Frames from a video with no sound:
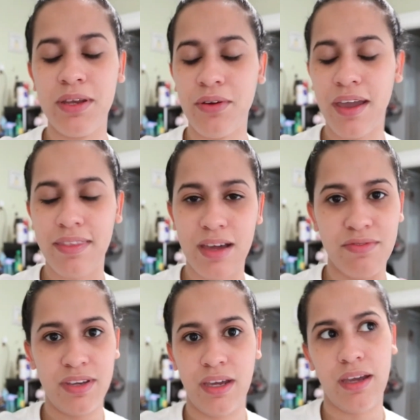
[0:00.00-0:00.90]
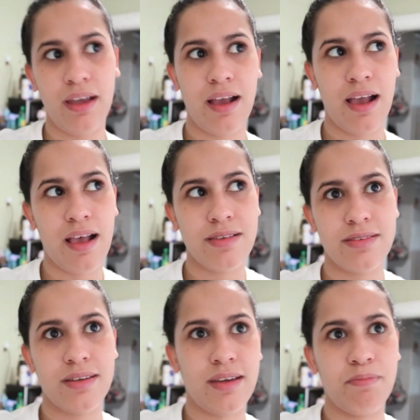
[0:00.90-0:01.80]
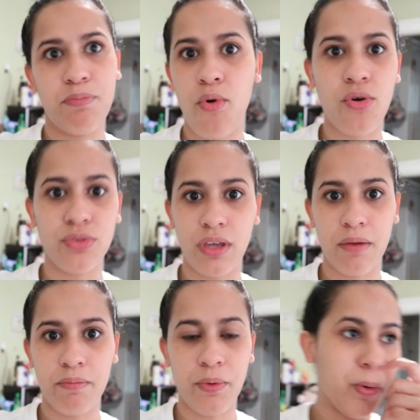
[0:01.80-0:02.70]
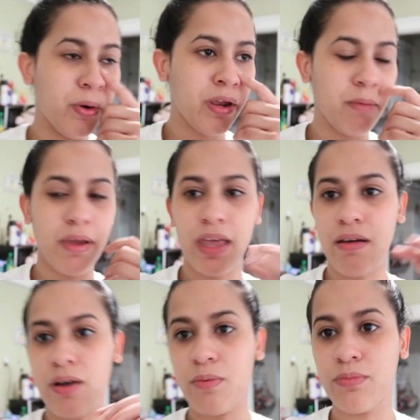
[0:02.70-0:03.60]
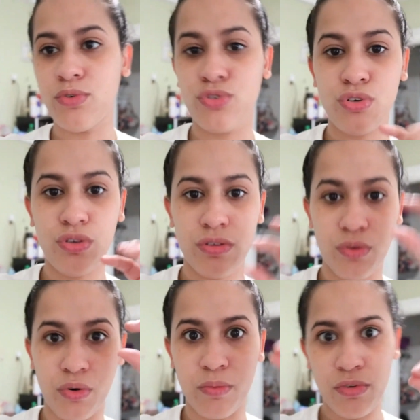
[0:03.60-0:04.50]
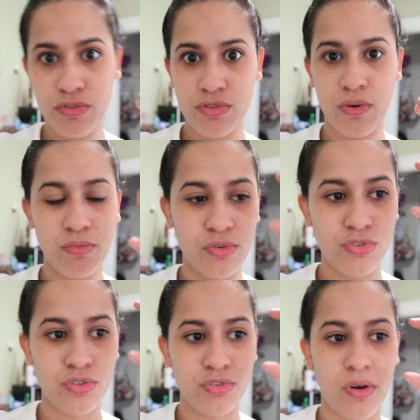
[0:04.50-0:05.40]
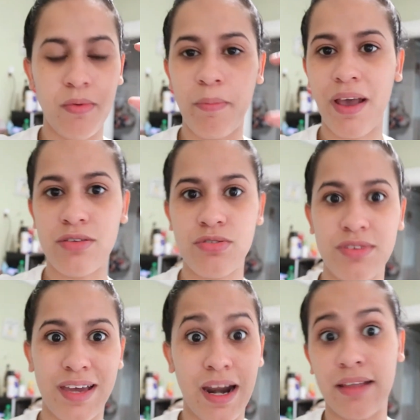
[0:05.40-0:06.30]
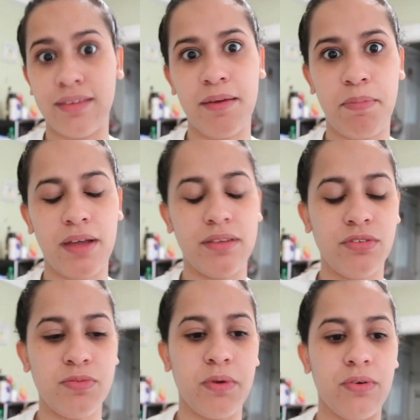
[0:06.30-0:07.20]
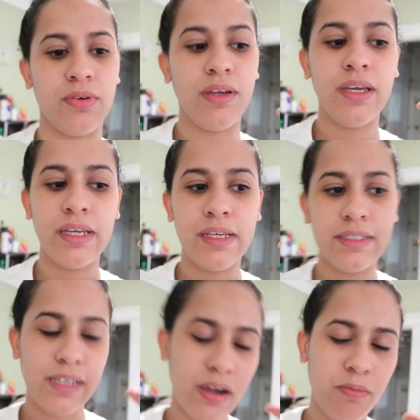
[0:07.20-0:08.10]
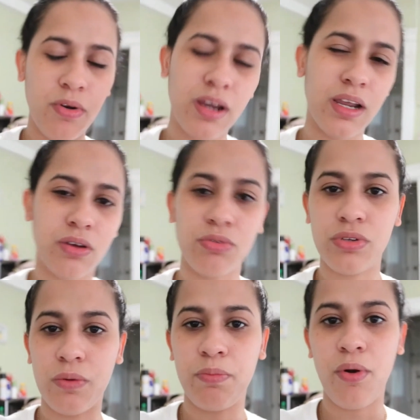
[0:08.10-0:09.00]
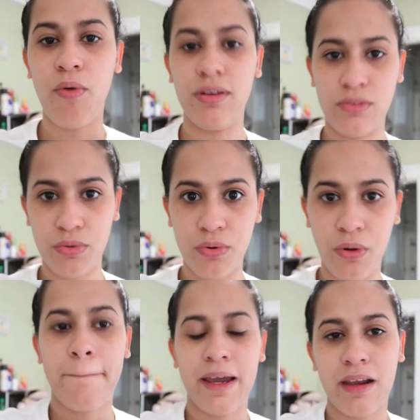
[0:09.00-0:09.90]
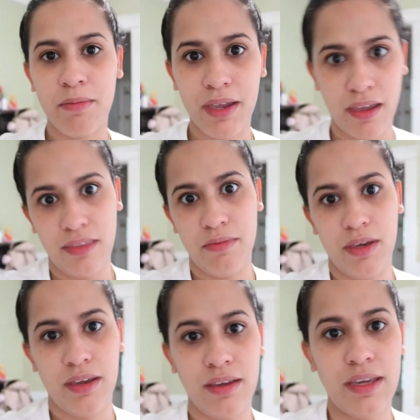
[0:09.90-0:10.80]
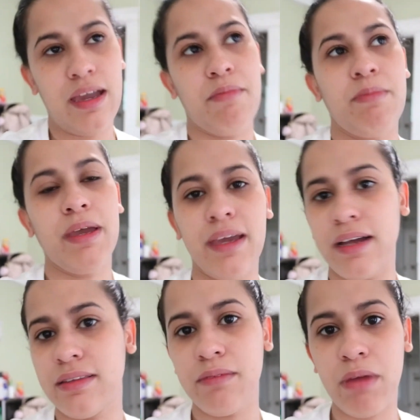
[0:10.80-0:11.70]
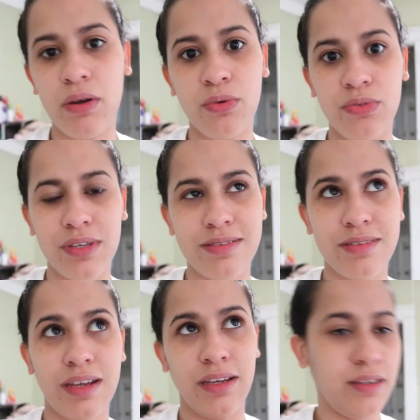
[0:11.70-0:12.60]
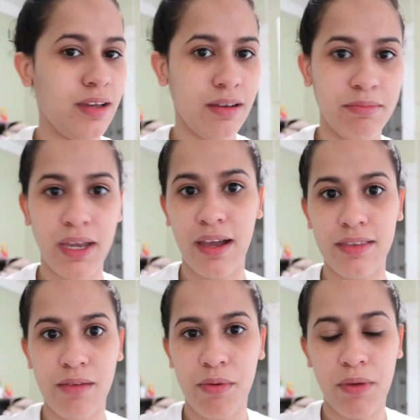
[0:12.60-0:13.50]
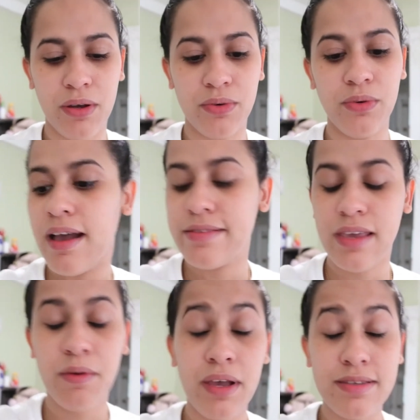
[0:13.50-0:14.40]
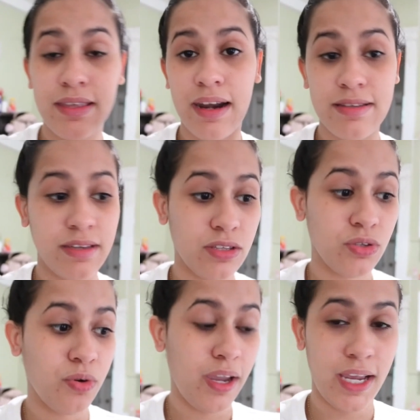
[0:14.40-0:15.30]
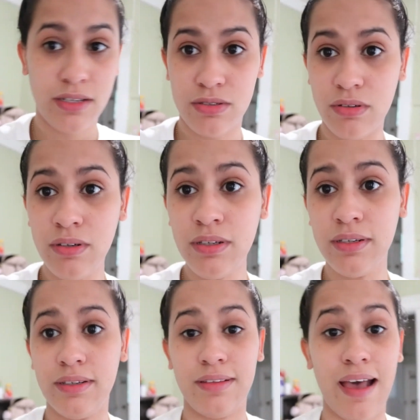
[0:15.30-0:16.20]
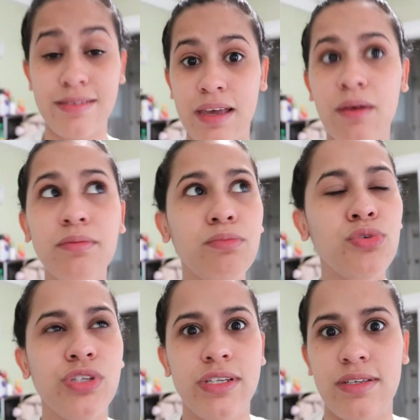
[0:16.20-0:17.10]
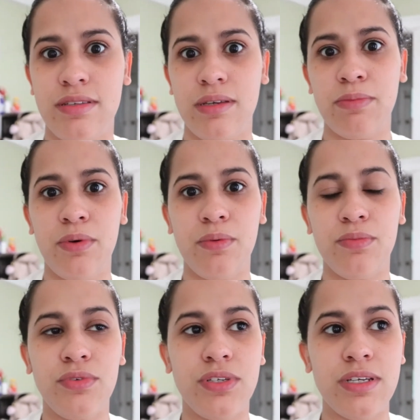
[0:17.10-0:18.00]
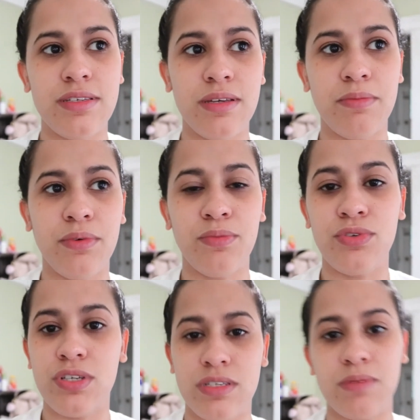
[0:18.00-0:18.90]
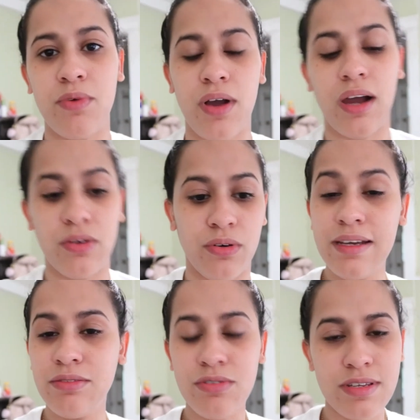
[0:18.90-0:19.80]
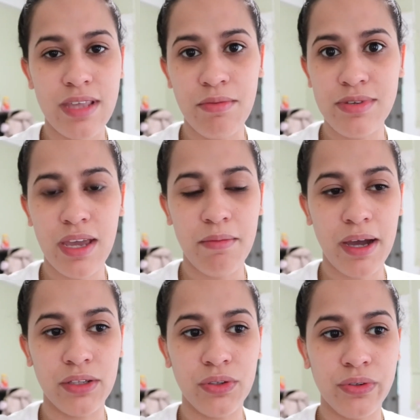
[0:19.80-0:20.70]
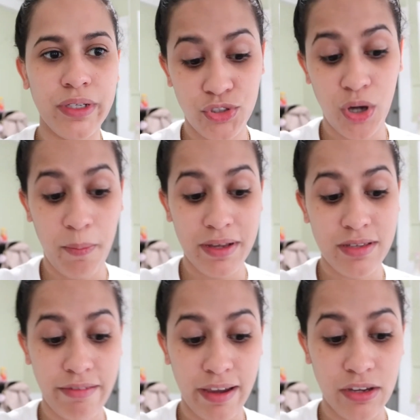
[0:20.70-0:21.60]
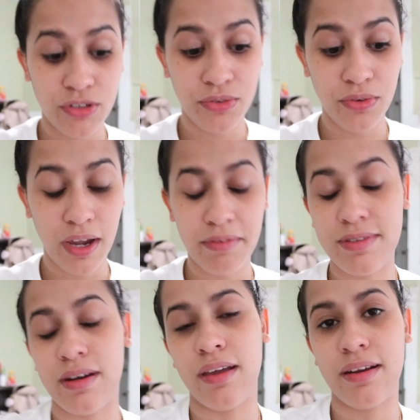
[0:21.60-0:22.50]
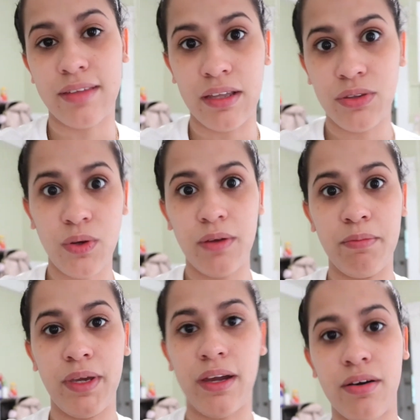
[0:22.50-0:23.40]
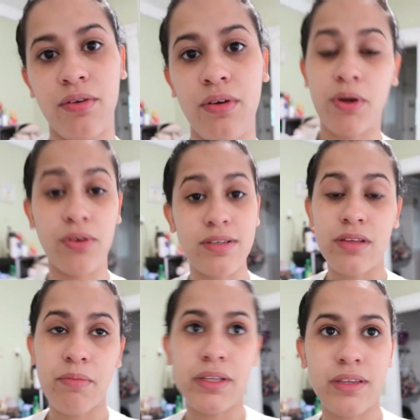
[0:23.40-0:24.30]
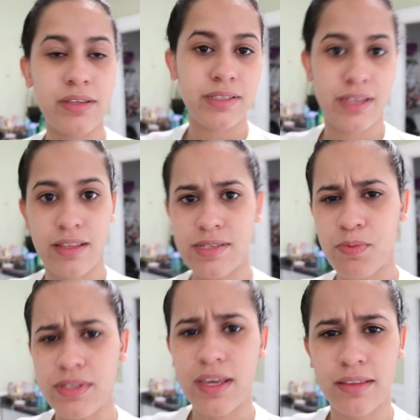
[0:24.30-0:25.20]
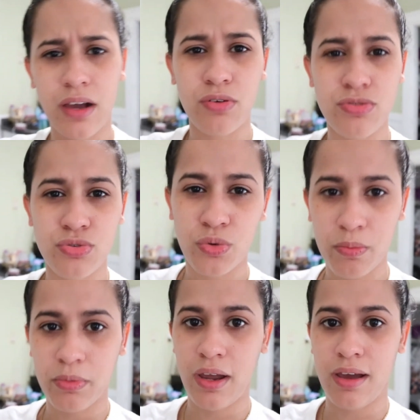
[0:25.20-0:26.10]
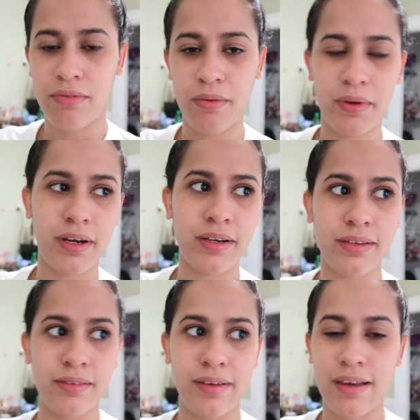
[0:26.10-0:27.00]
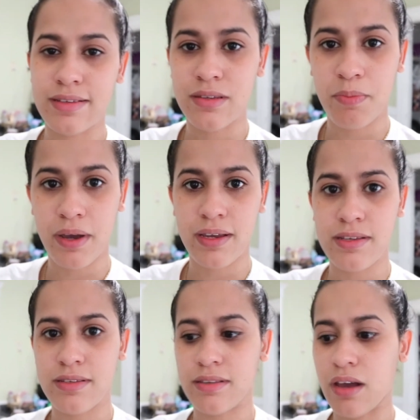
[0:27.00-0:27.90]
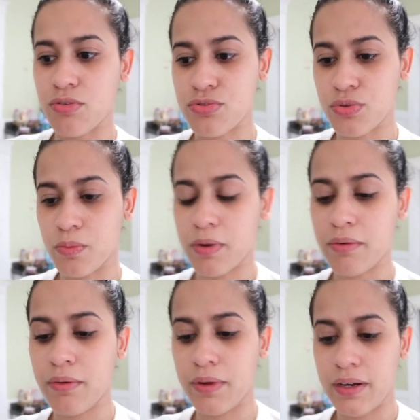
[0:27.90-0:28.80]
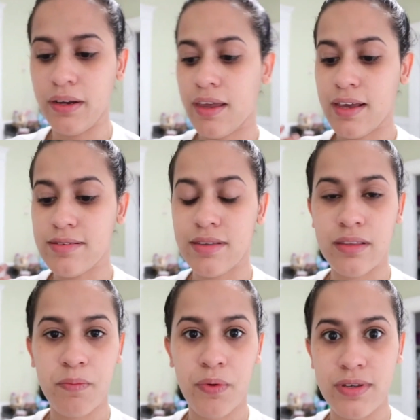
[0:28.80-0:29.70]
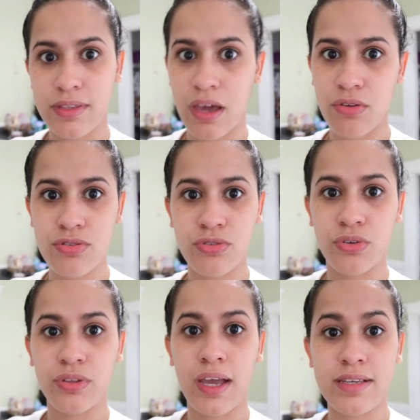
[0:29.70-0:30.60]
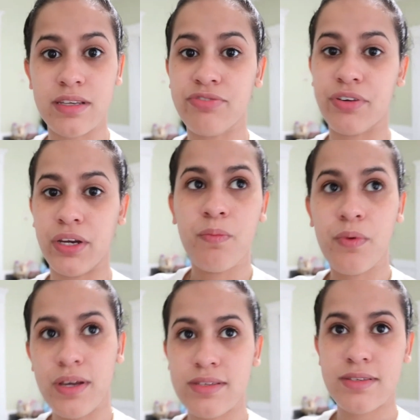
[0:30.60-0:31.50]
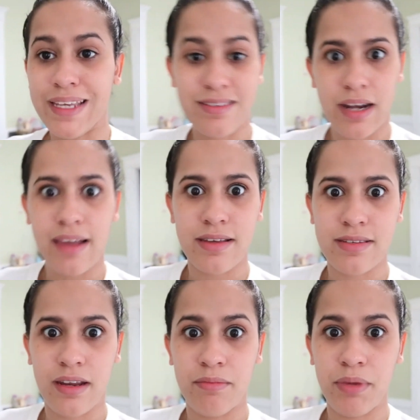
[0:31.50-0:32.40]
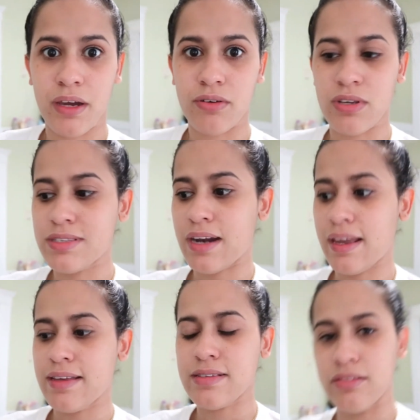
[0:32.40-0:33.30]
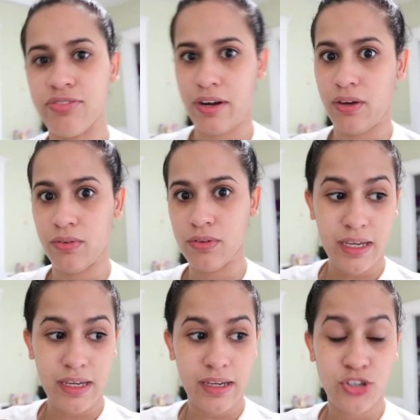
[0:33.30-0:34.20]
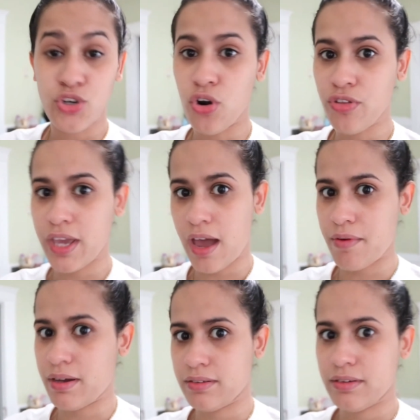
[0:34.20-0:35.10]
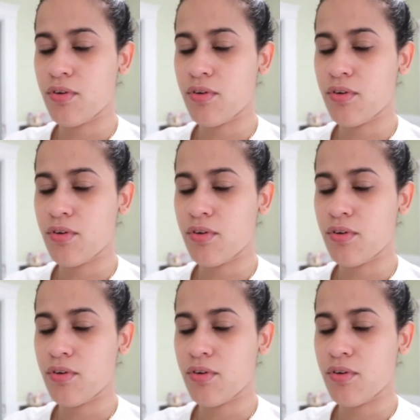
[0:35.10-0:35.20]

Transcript: vino a quedar bien hace poco tiempo porque me quedaba con muchos grumos, con muchos como pedazos grandes de plátanos, pero ya como que le encontré un poco el truco para que me quede bien y a mí me encanta el mangú, desde niña me encanta mi mangú. Así que voy a estar haciendo eso. Hace muchísimo, muchísimo, muchísimo calor. Nos estamos quemando. Yo pensaba que yo nunca iba a extrañar tanto el invierno, pero honestamente, ya después que te acostumbra a vivir en, en este país y te acostumbra a vivir en este tipo de estados donde hace frío, pues extrañas el invierno, extrañas el frío. Y yo lo odiaba